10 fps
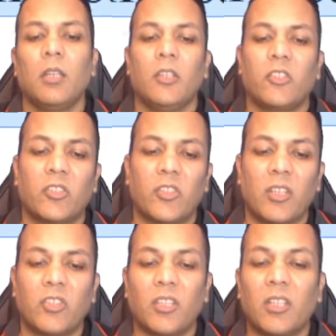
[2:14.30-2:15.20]
इसके साथ
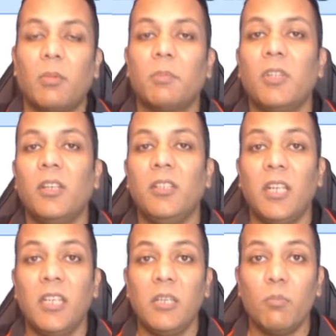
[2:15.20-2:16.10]
साथ आप अपना
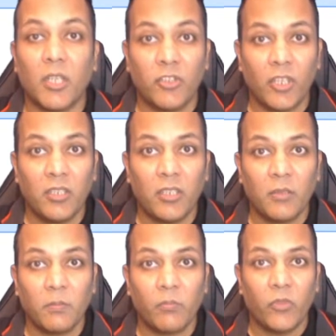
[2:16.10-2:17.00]
डेली बजट
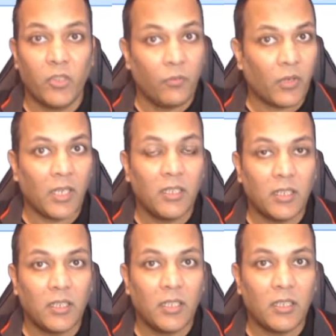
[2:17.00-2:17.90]
डिफाइन
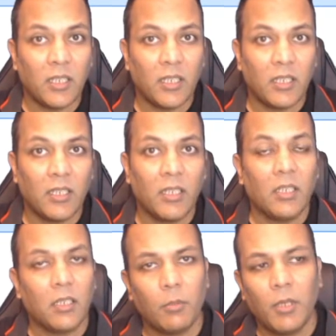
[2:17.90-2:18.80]
कर देते हैं
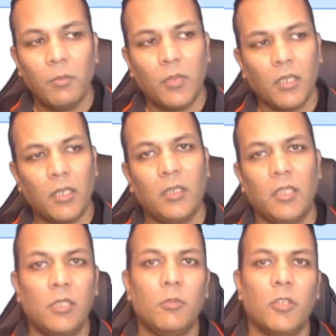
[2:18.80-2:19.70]
कि भाई मेरा
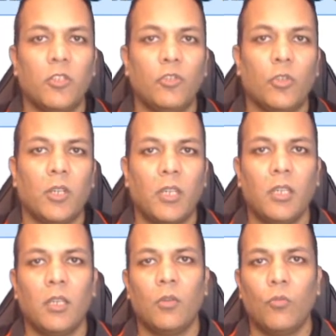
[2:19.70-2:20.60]
डेली बजट जो है
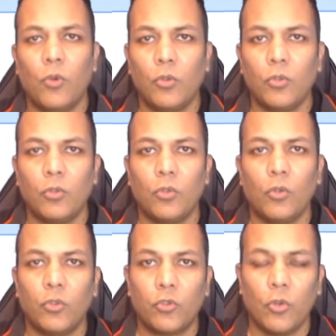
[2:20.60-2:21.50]
वो
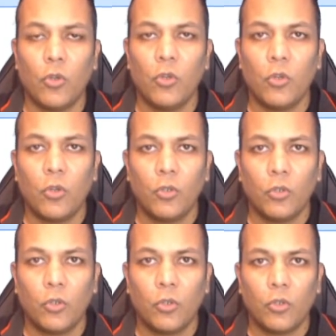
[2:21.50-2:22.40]
200
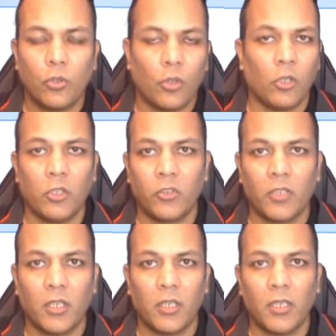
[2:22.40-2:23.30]
डॉलर्स
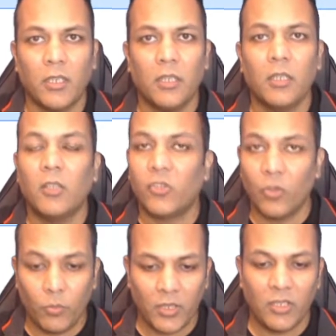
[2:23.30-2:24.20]
का है इससे
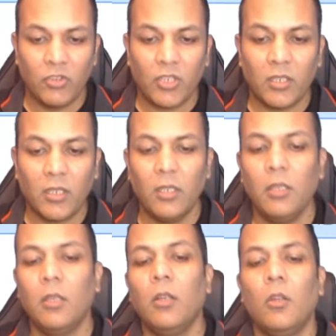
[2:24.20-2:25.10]
ऊपर नहीं जाना
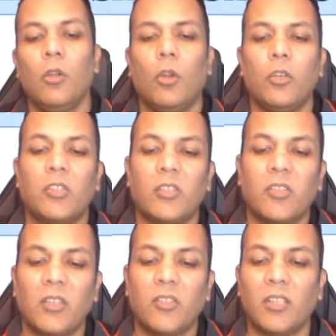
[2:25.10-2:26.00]
और इसके
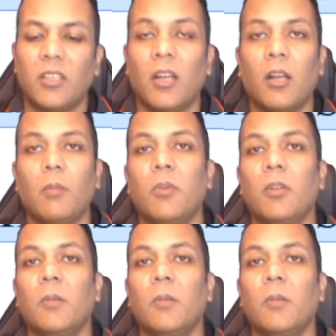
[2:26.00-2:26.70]
साथ साथ आप